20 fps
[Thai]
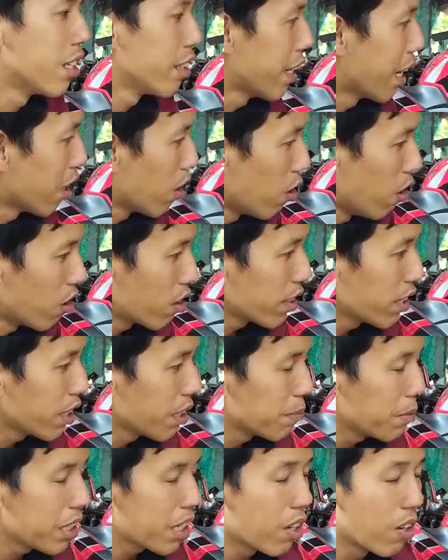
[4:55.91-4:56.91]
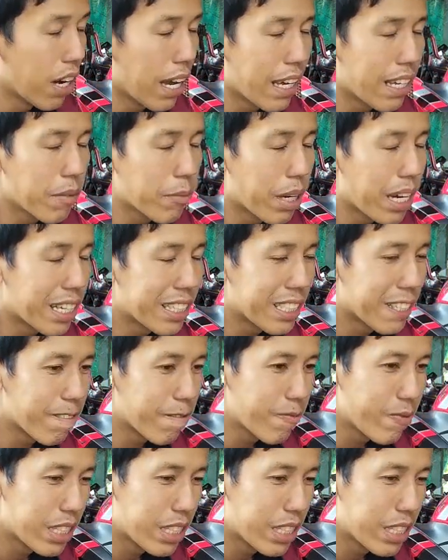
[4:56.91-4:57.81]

อย่างของเดิมที่ขอให้มาเนี่ย